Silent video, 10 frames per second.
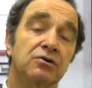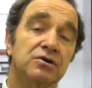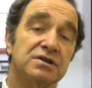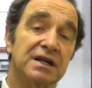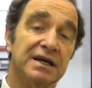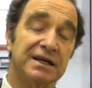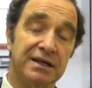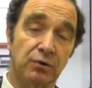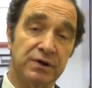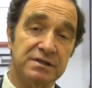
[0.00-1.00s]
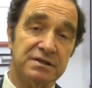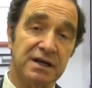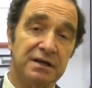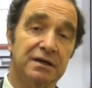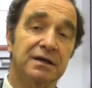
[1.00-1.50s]
contra la
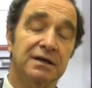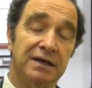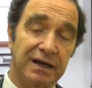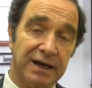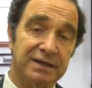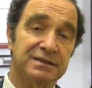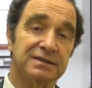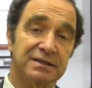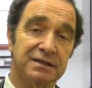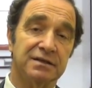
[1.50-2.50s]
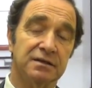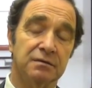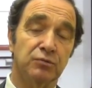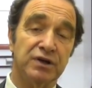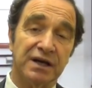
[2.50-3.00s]
delincuencia les hace ser
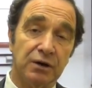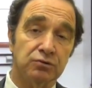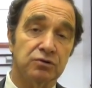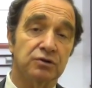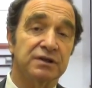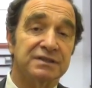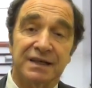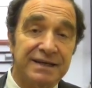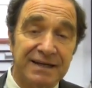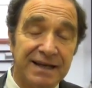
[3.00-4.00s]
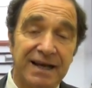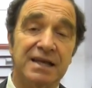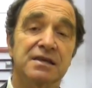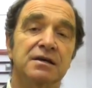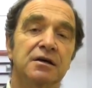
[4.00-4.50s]
muy cautos en salir a la
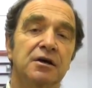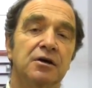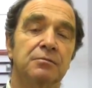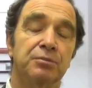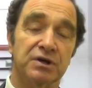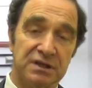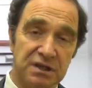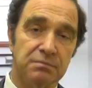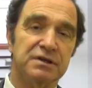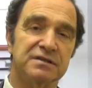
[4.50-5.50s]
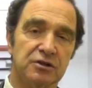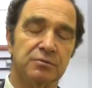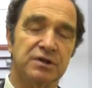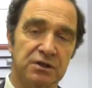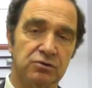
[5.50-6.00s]
calle porque temen ser
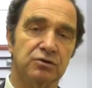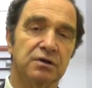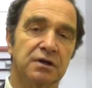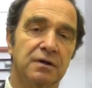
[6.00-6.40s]
objeto